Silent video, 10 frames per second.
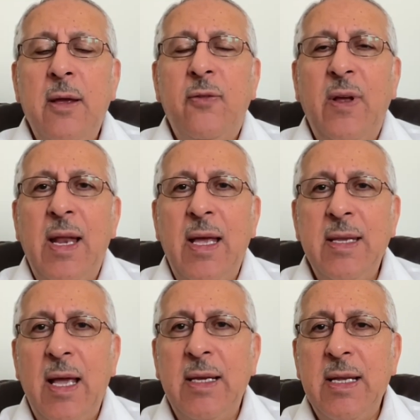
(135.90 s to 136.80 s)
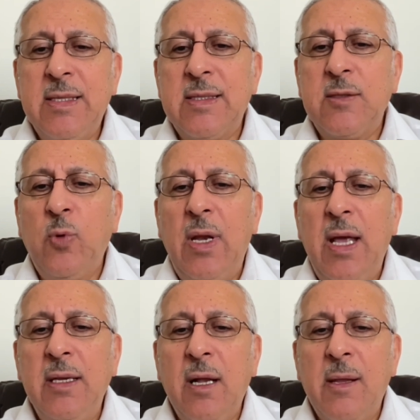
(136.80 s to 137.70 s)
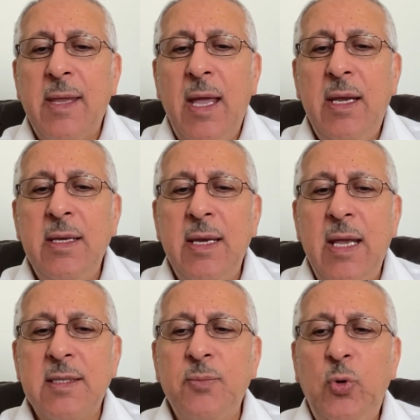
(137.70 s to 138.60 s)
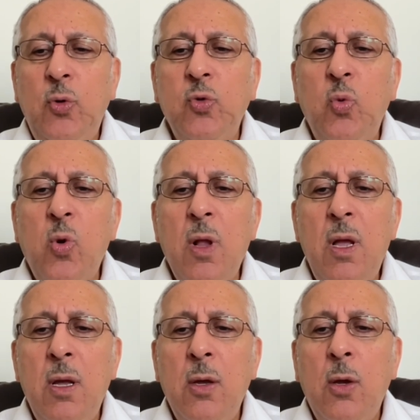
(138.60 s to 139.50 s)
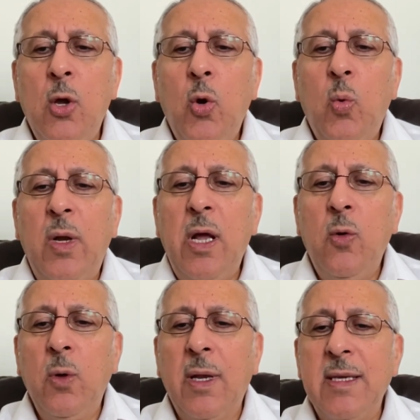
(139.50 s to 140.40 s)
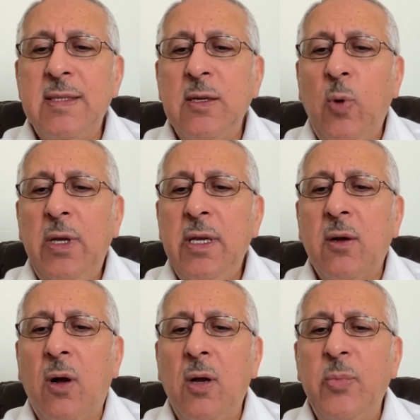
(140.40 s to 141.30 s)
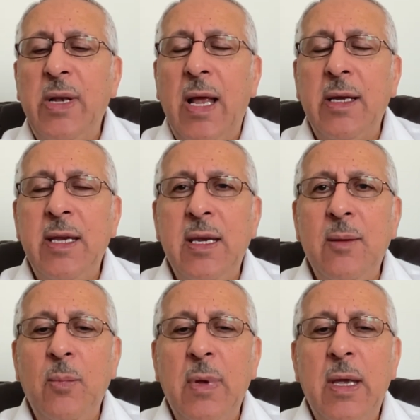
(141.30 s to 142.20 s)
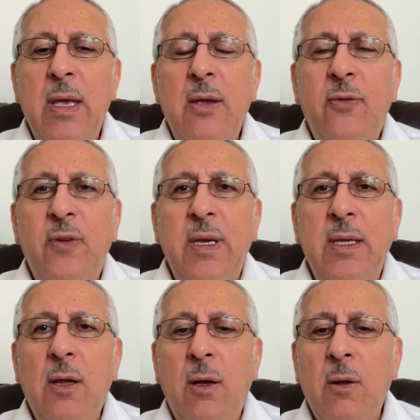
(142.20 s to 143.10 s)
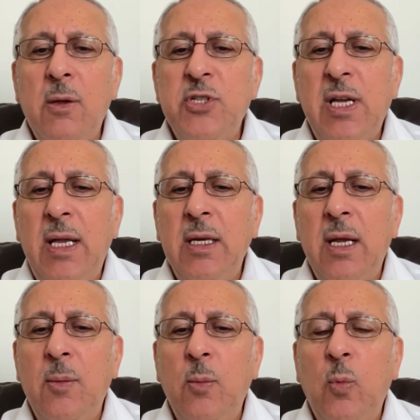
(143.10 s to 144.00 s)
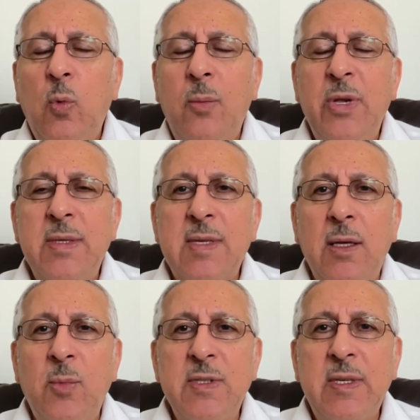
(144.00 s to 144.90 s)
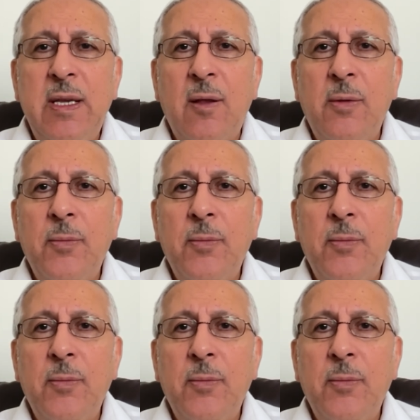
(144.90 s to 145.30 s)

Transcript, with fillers: فلا يانس ولا يرتاح الناس بحضوره وله الخزي والعقاب الاليم في نار جهنم وبئس المصير